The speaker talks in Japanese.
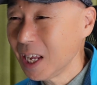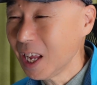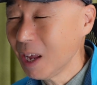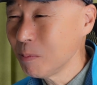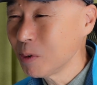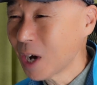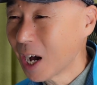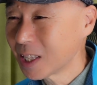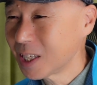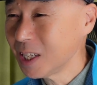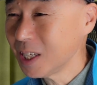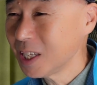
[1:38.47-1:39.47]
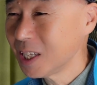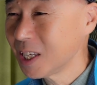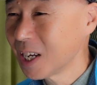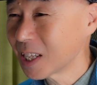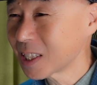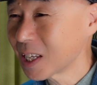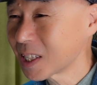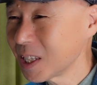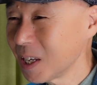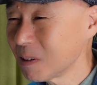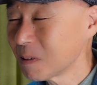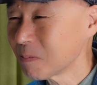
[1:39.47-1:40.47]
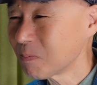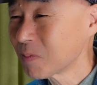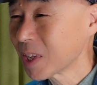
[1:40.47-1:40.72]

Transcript: エムはち 日型星雲、